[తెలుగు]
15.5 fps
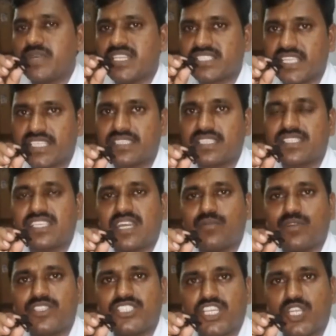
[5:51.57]
మా శక్తి
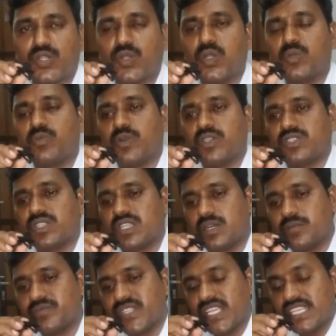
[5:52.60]
సామర్థ్యాలు
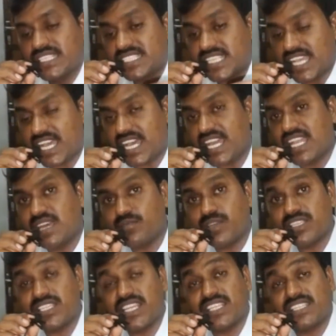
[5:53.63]
కోల్పోతున్నాం
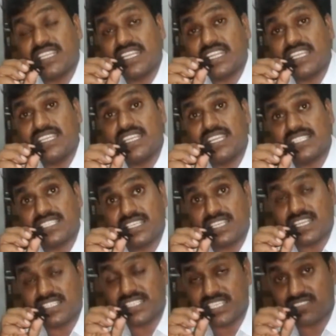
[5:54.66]
చాలామంది అయితే డిఎస్సి e
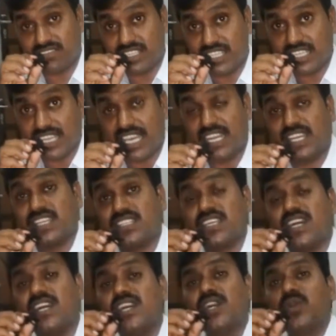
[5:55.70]
రాసేటువంటి అర్హత
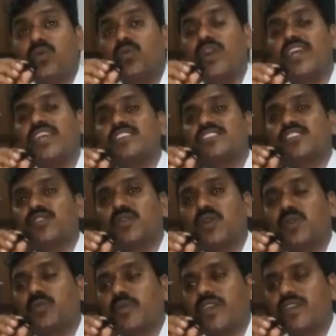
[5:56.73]
వయసును
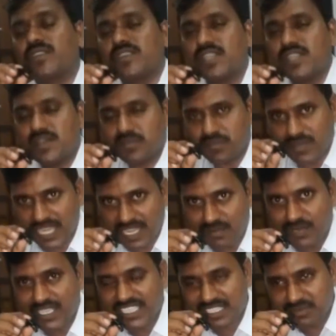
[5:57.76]
కోల్పోయారు మా
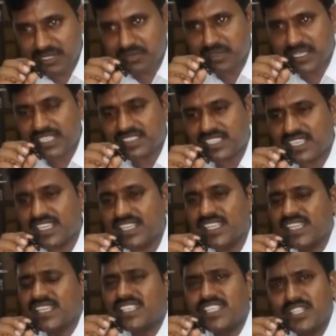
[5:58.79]
మటుకు మేమైతే
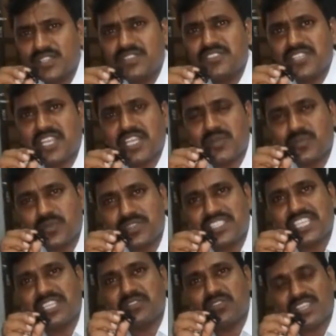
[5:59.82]
నిరుద్యోగ
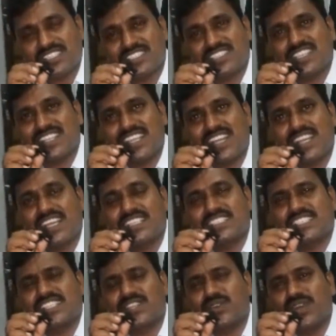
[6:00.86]
భృతి వస్తుందనే
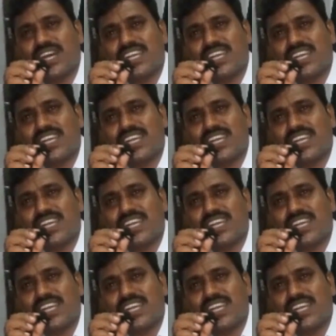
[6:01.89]
చిరు